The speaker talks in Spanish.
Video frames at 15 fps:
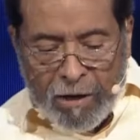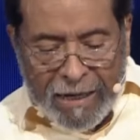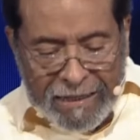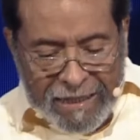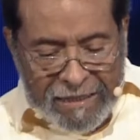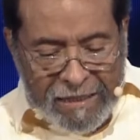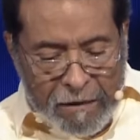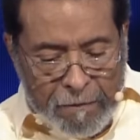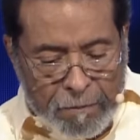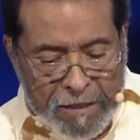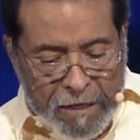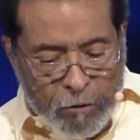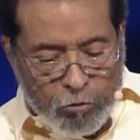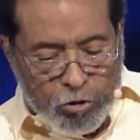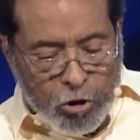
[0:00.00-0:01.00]
que dice
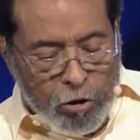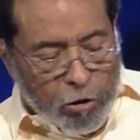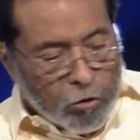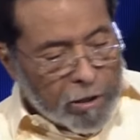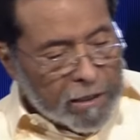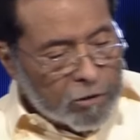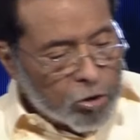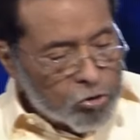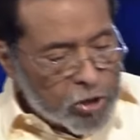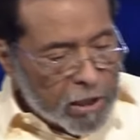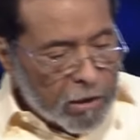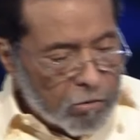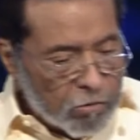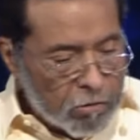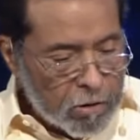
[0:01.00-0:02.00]
2 de Corintios
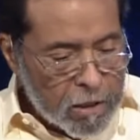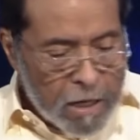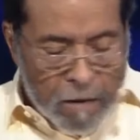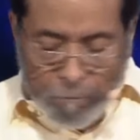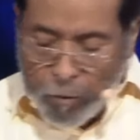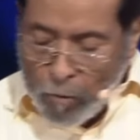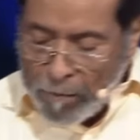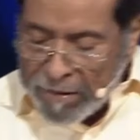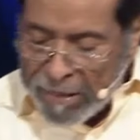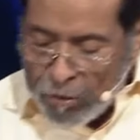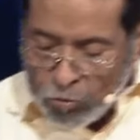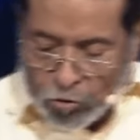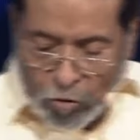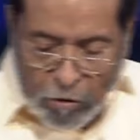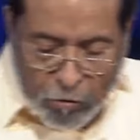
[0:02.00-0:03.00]
5. Ponme
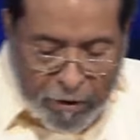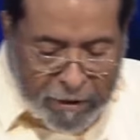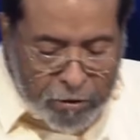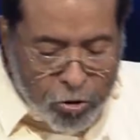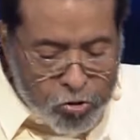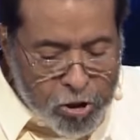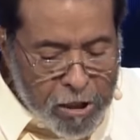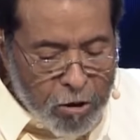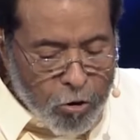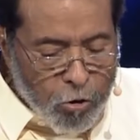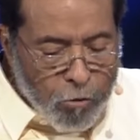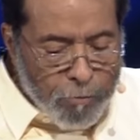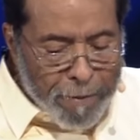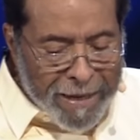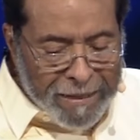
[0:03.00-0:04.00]
2 de Corintios
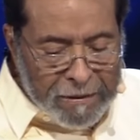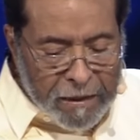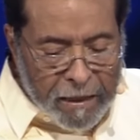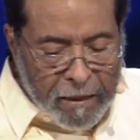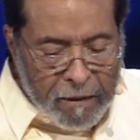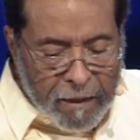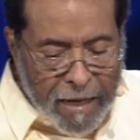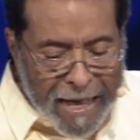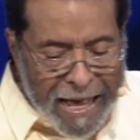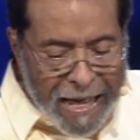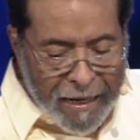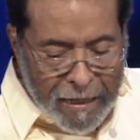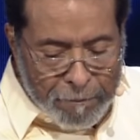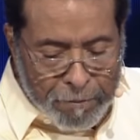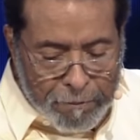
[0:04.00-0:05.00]
5, 20. Ah,
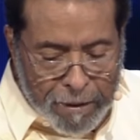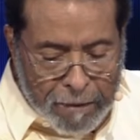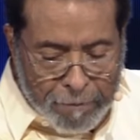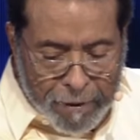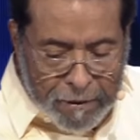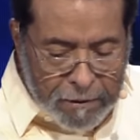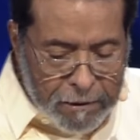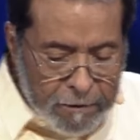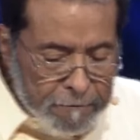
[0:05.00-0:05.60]
la primera parte.